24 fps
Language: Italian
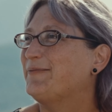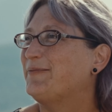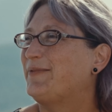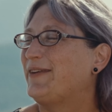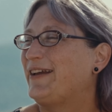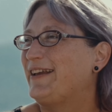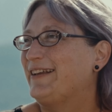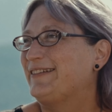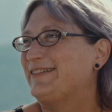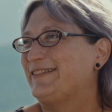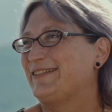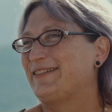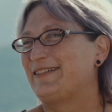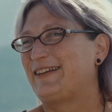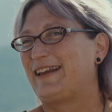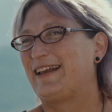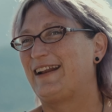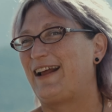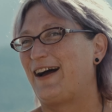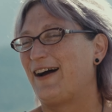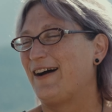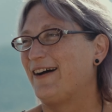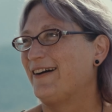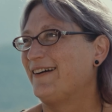Beh, cioè,
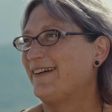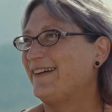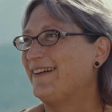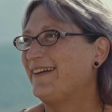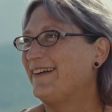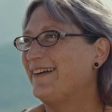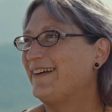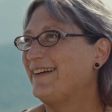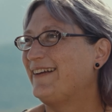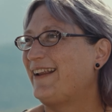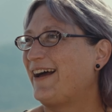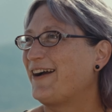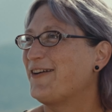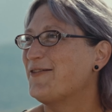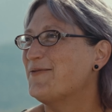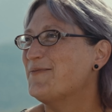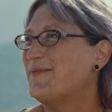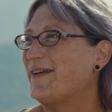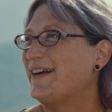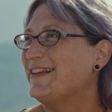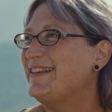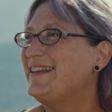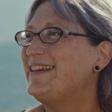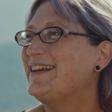era una
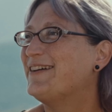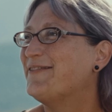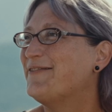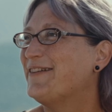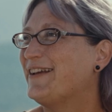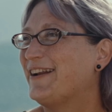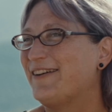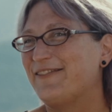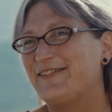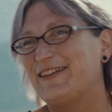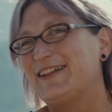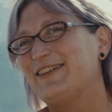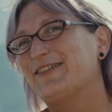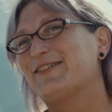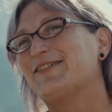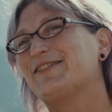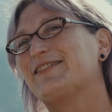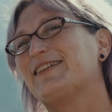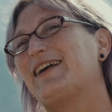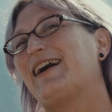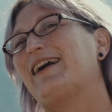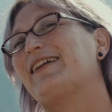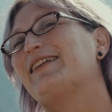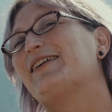compagnia
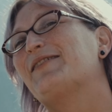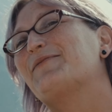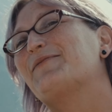meravigliosa, ne